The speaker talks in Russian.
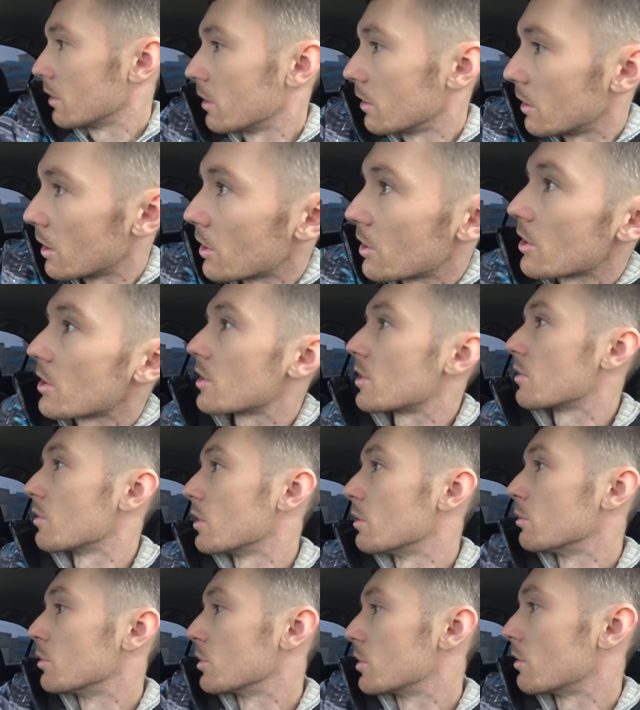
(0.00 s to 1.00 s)
Я сейчас, к
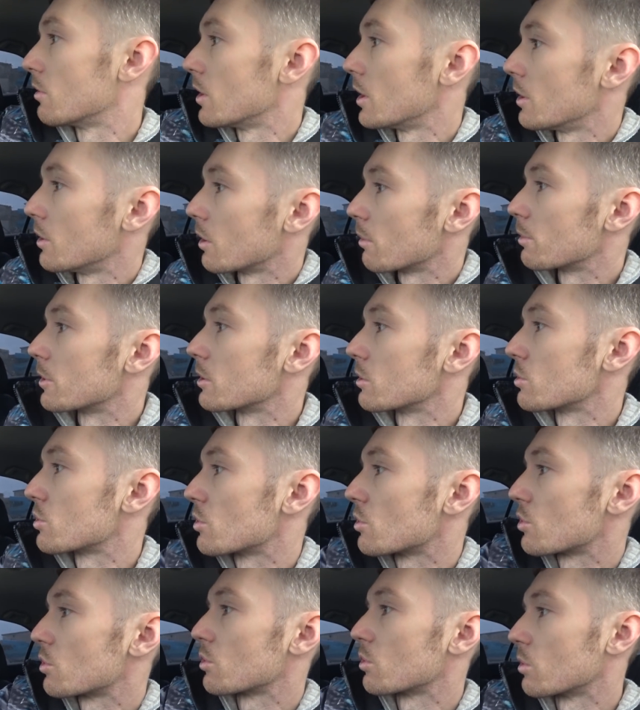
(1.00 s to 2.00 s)
своему удивлению,
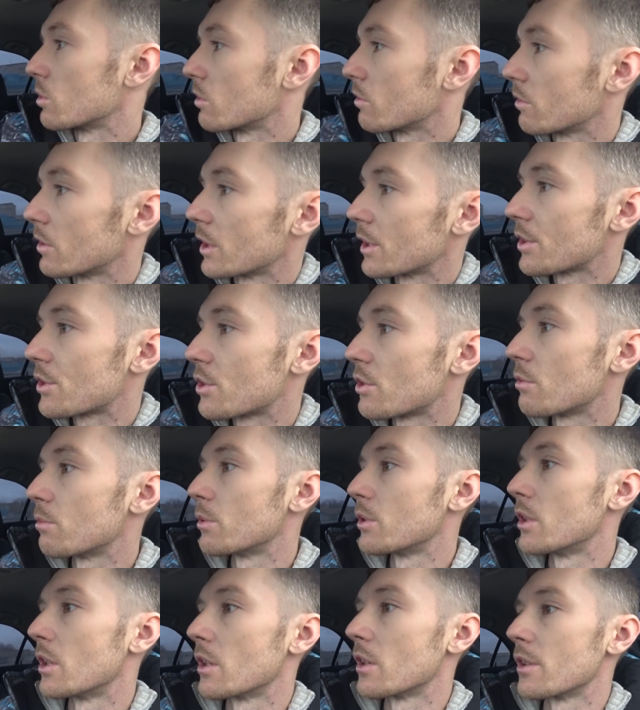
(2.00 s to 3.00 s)
обнаружил, что в гараже у
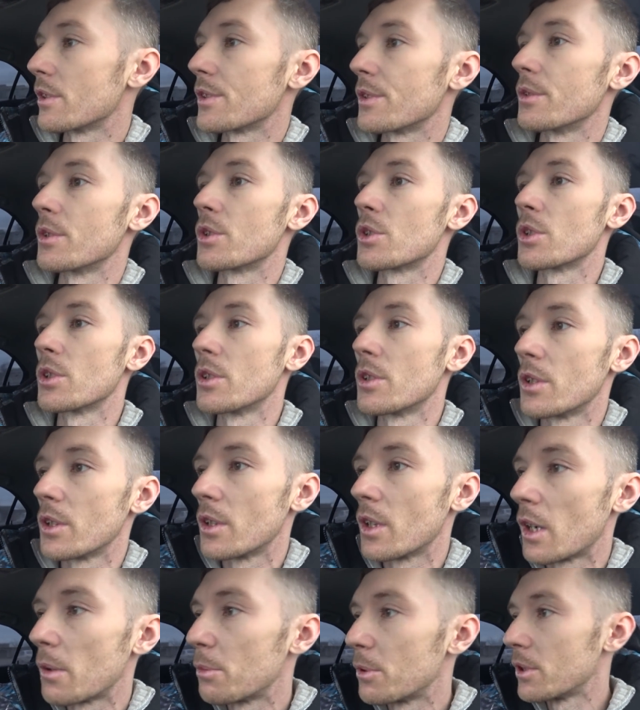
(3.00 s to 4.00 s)
меня совершенно ни
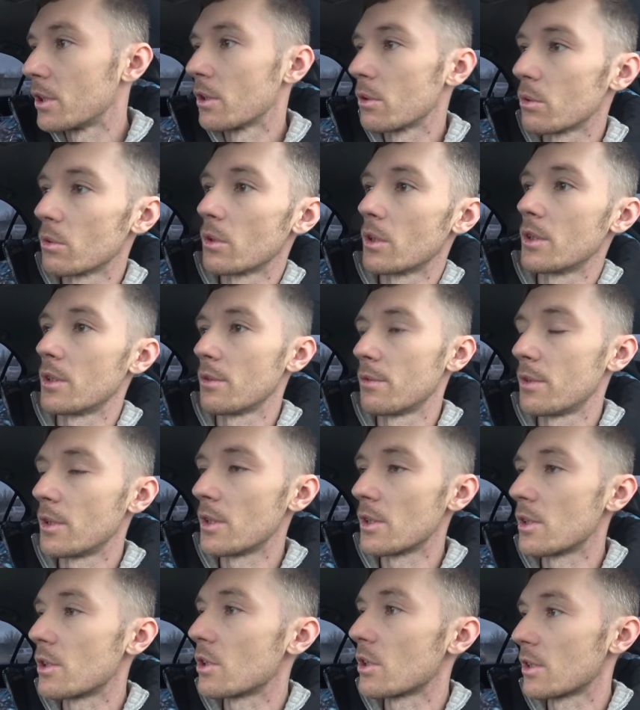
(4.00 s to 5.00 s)
грамма нету
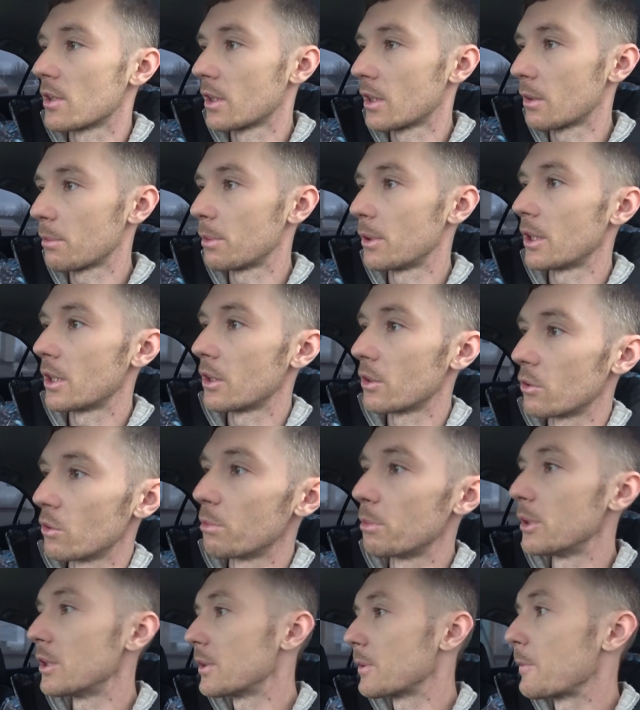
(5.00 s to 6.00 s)
антифриза. Сейчас надо поехать
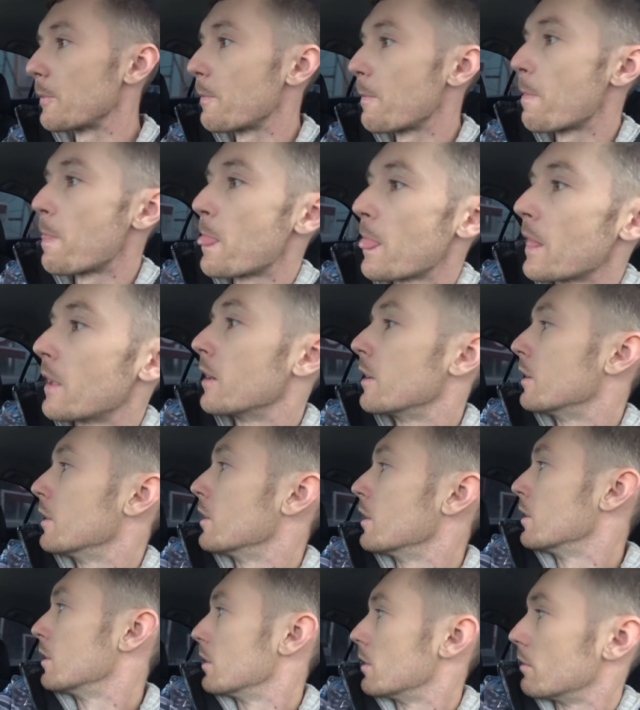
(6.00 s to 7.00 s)
купить
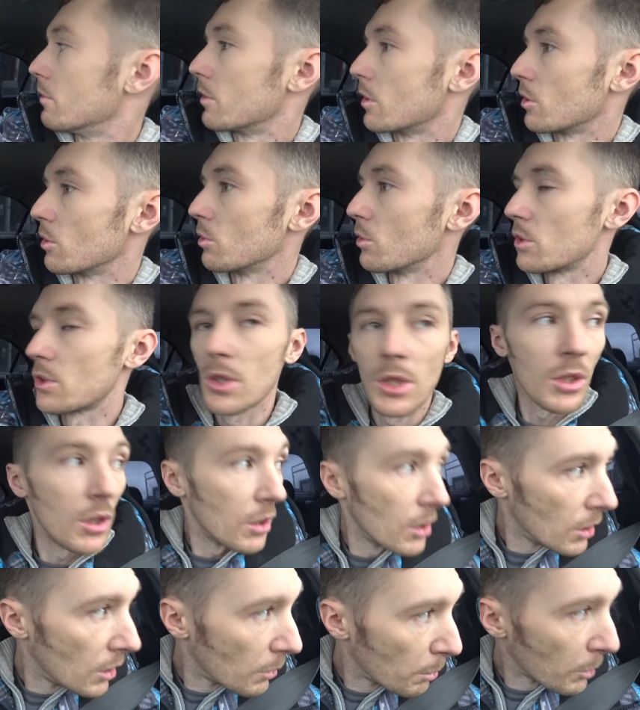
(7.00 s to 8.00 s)
вернуться
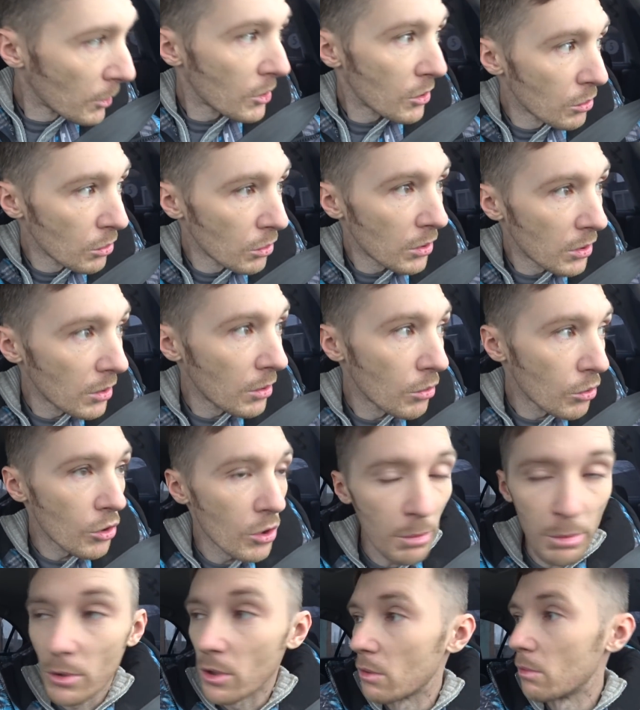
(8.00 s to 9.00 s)
и по сути
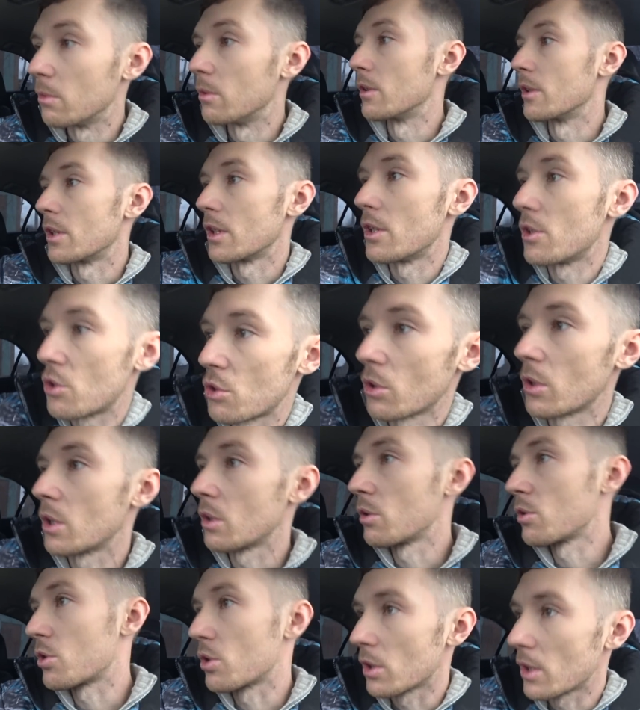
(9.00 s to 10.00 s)
уже пробовать. А еще,
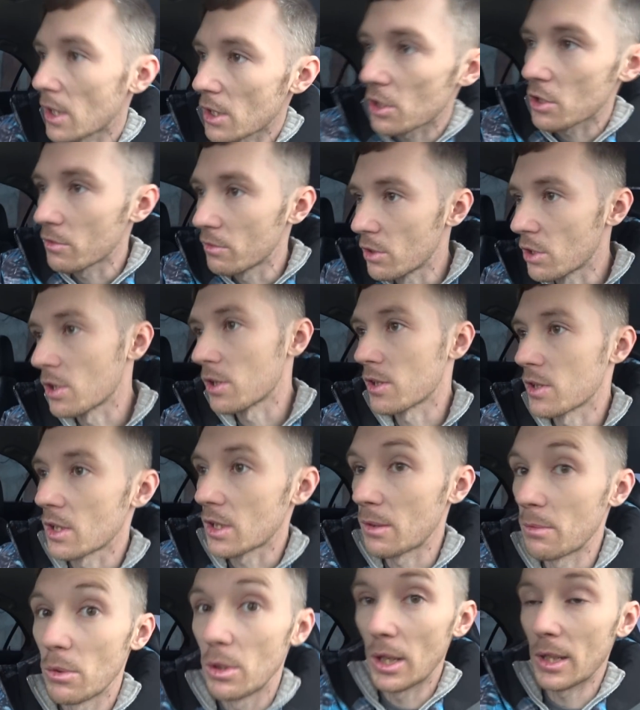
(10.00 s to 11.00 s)
короче, лажа вышла с
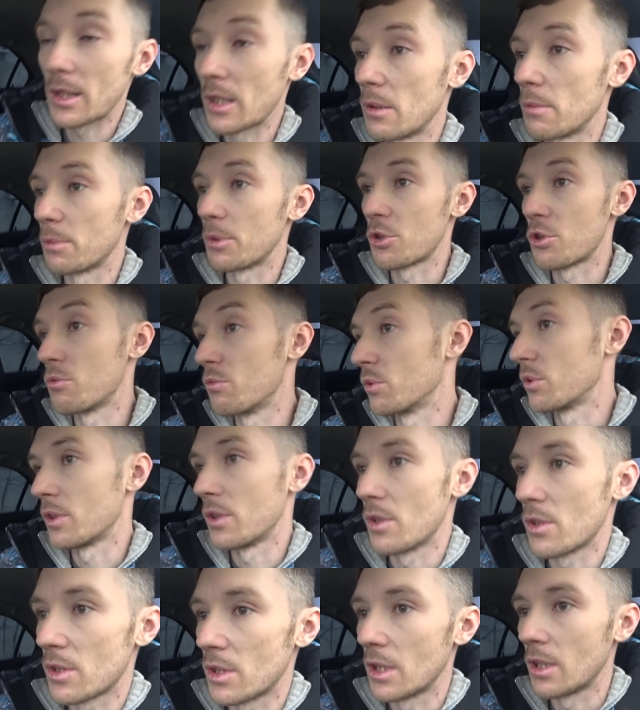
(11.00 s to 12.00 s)
аккумулятором почему-то,
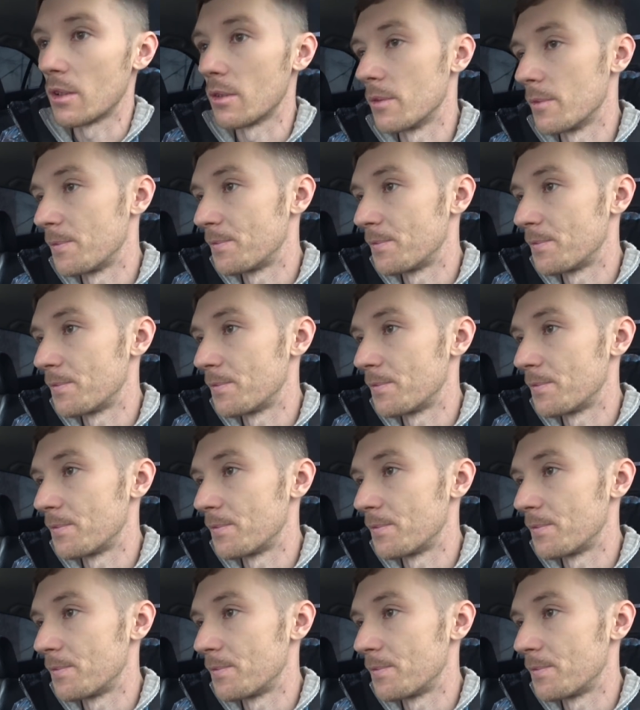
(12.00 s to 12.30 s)
не знаю.